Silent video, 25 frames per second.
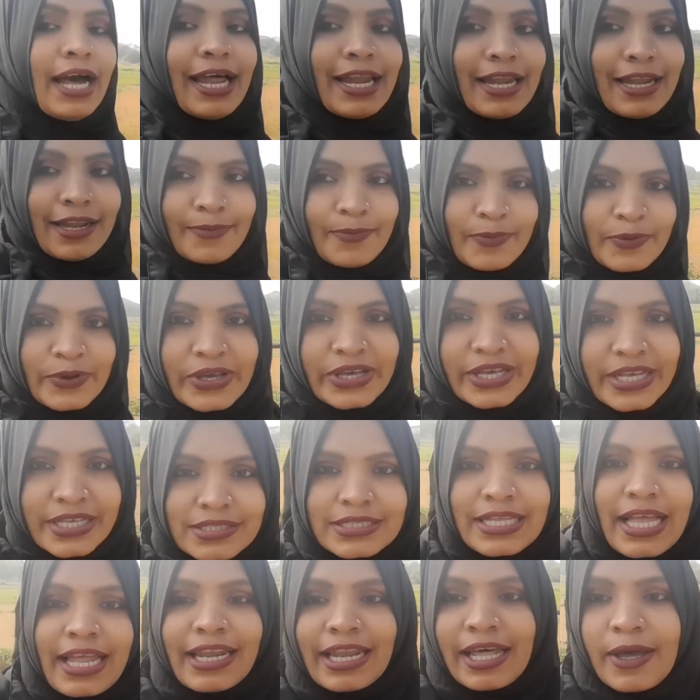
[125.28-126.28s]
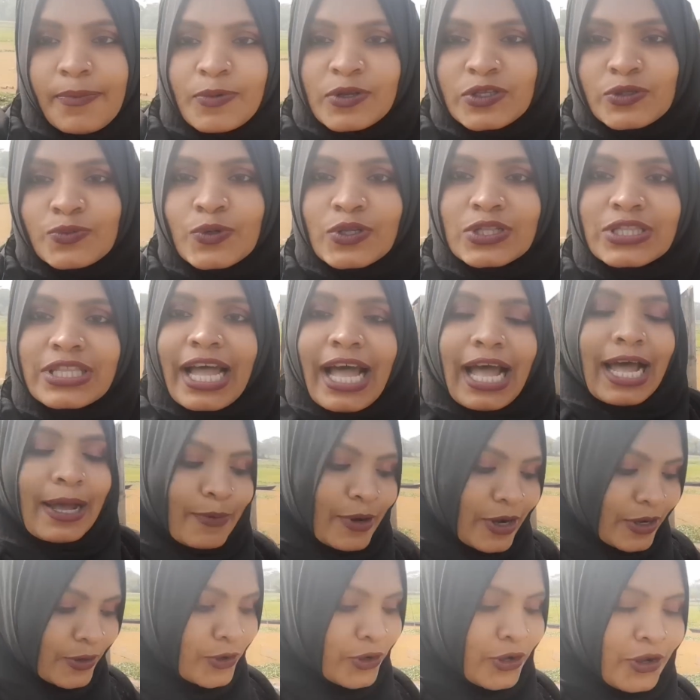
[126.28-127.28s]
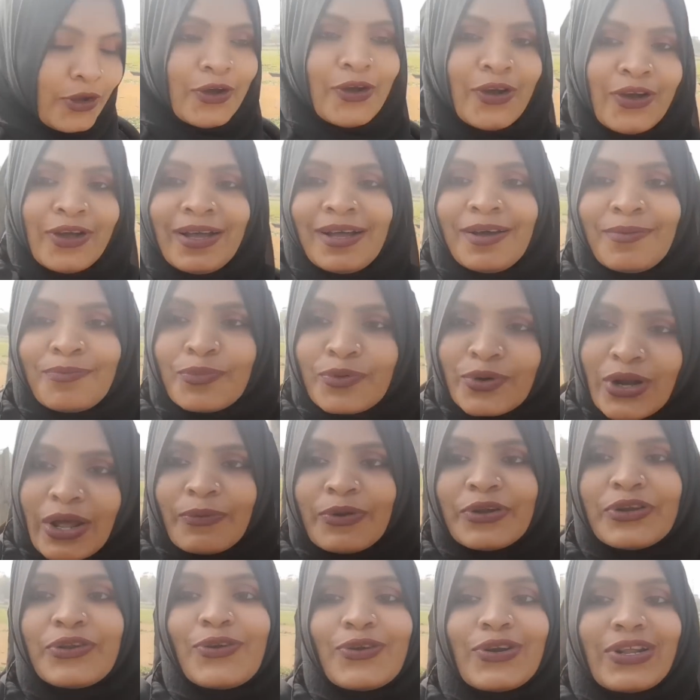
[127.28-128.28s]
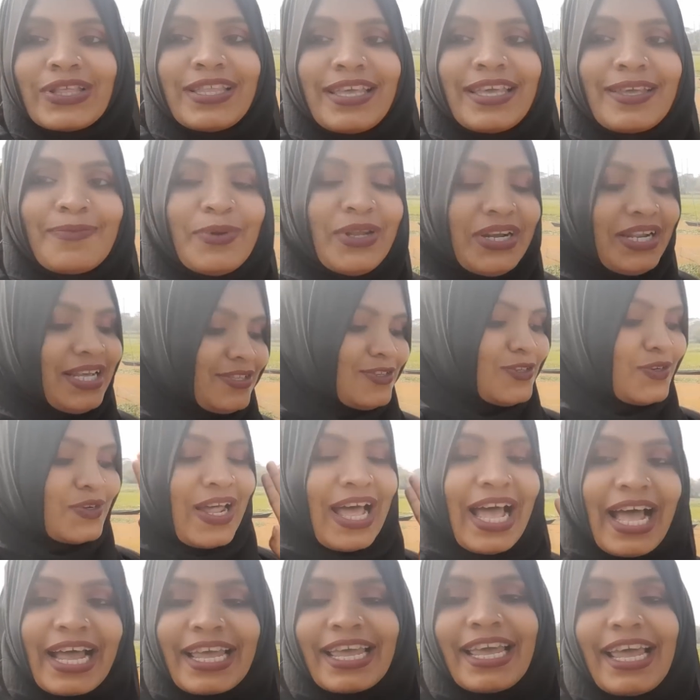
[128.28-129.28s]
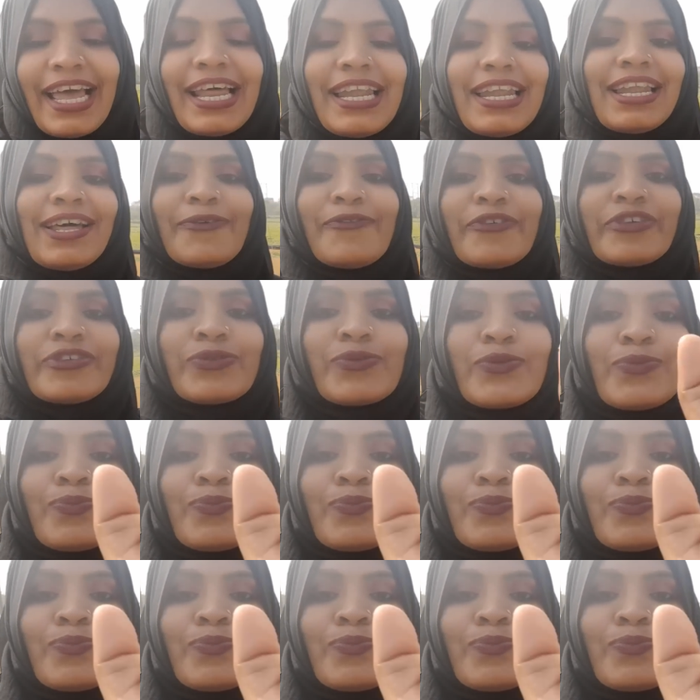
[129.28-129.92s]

আল্লাহ হাফেজ আল্লাহ হাফেজ বলতে আবারও পুরা ভিডিওটা দেখবেন এজন্য আগে আল্লাহ হাফেজ